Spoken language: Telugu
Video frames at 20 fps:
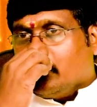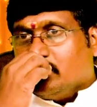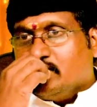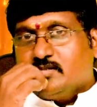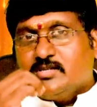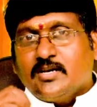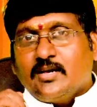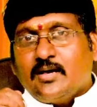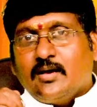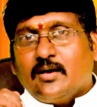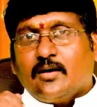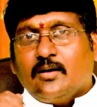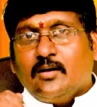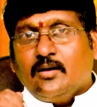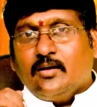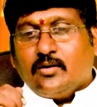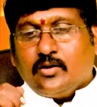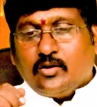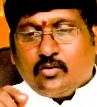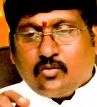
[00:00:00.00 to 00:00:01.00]
నిజంగా
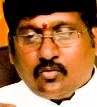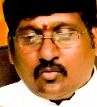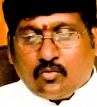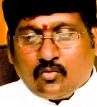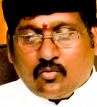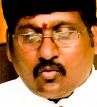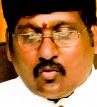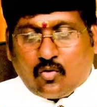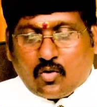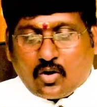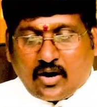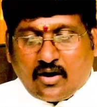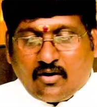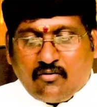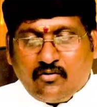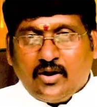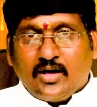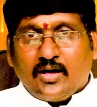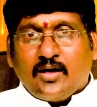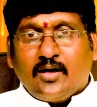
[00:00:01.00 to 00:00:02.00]
నేను ఒక
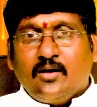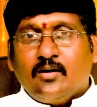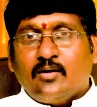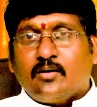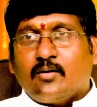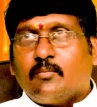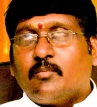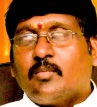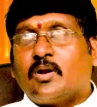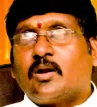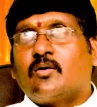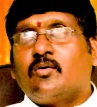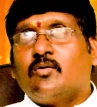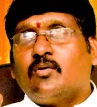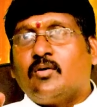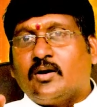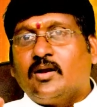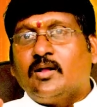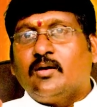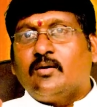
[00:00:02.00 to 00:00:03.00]
ఆవిడ మనకు
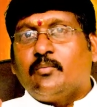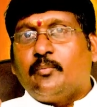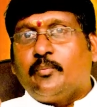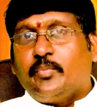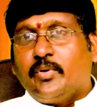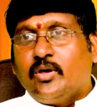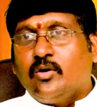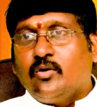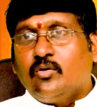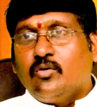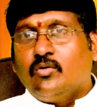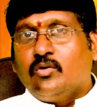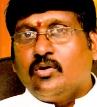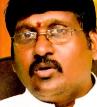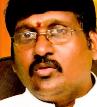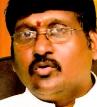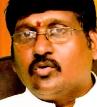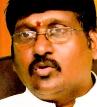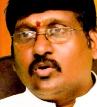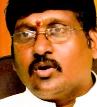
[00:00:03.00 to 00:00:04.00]
అంటే పేరు
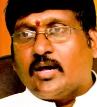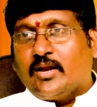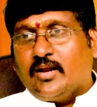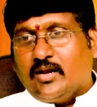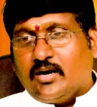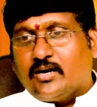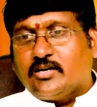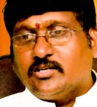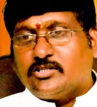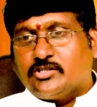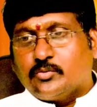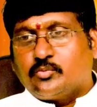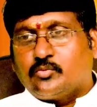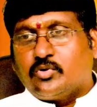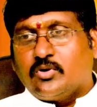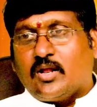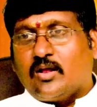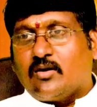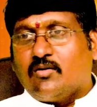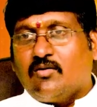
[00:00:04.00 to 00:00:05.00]
ఎందుకు కానీ అంటే
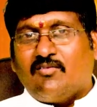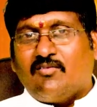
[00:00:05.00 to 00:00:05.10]
చెప్తున్నాను